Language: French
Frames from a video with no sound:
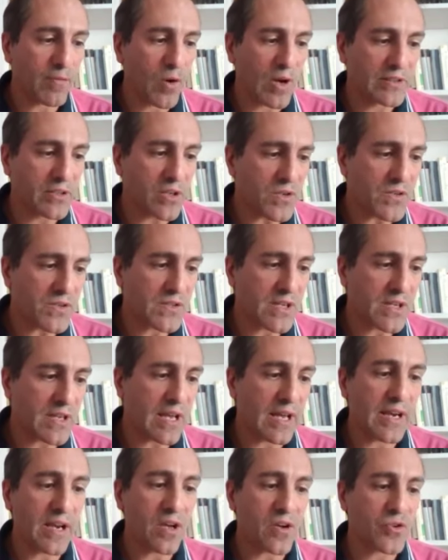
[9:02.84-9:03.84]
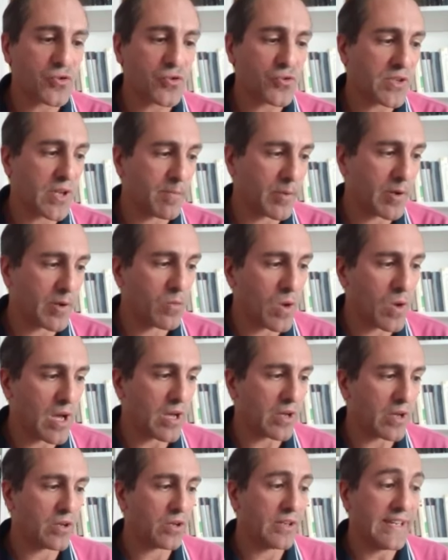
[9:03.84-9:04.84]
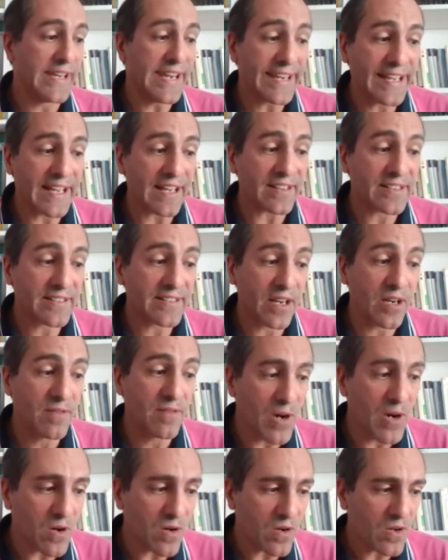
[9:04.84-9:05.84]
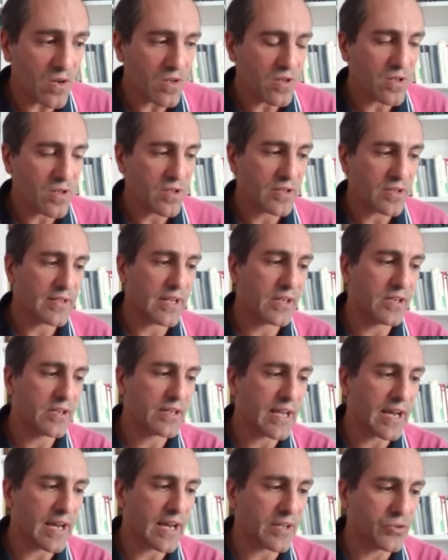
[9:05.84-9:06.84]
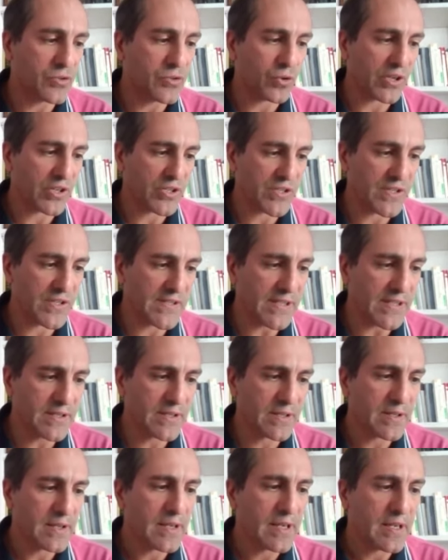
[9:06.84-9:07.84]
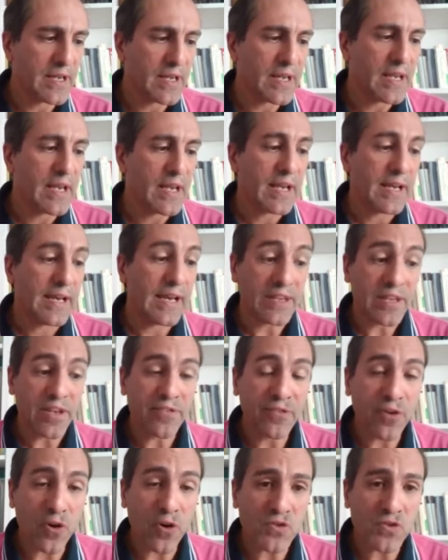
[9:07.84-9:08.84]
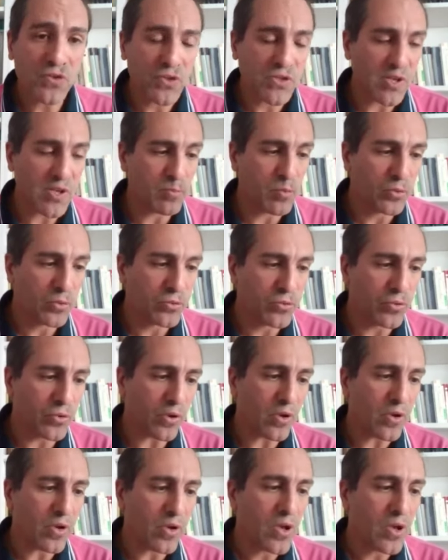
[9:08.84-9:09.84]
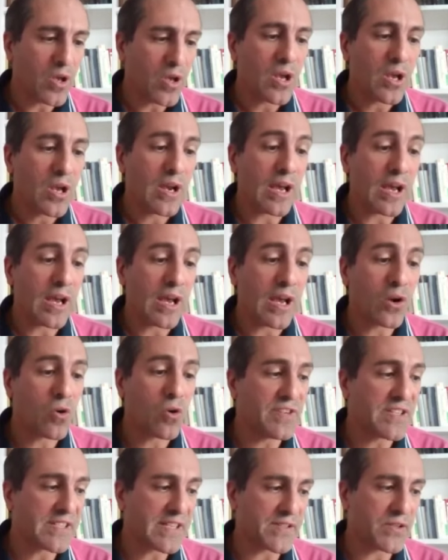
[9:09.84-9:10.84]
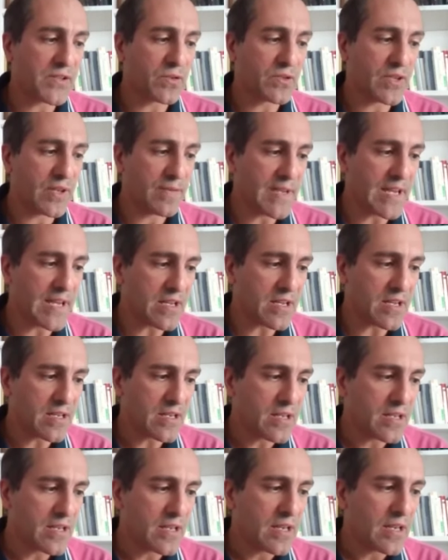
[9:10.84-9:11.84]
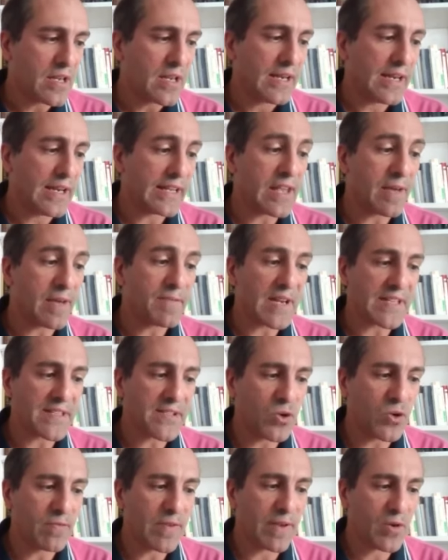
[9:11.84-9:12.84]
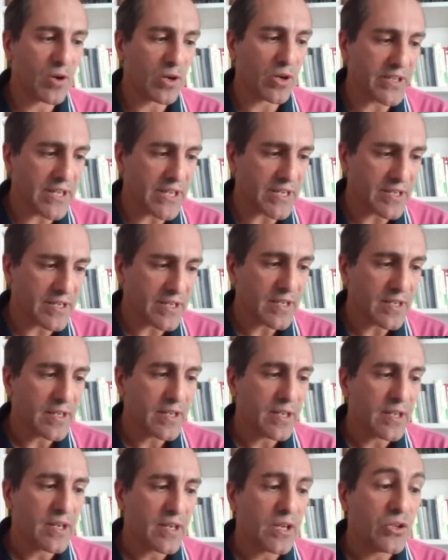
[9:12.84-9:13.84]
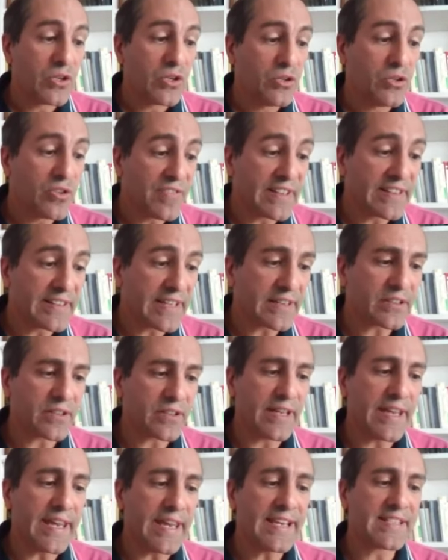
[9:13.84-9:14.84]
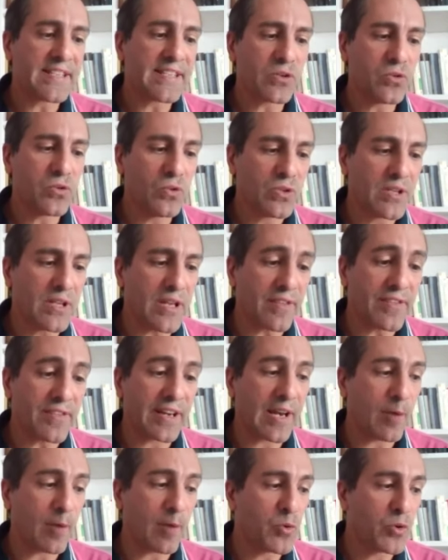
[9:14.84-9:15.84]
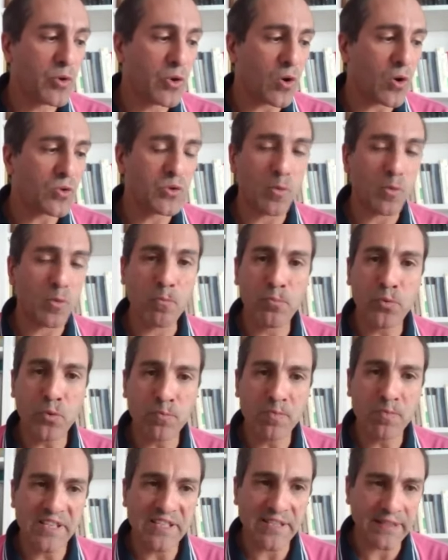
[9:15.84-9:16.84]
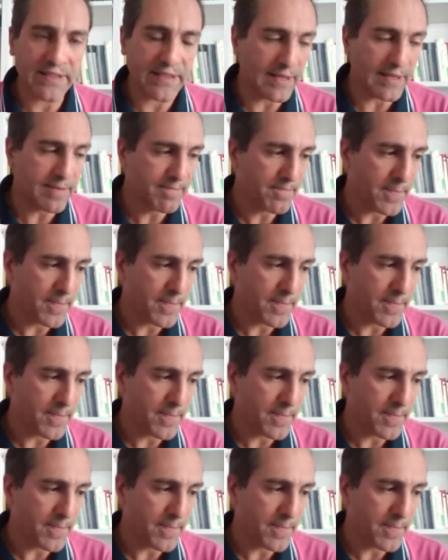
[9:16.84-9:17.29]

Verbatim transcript: atroces, hein, allant jusqu'à prévoir l'écartèlement dans le cas du régicide, la défense de sépultures, la confiscation des biens, la damnation mémorielle, devaient être exécutés avec la plus grande publicité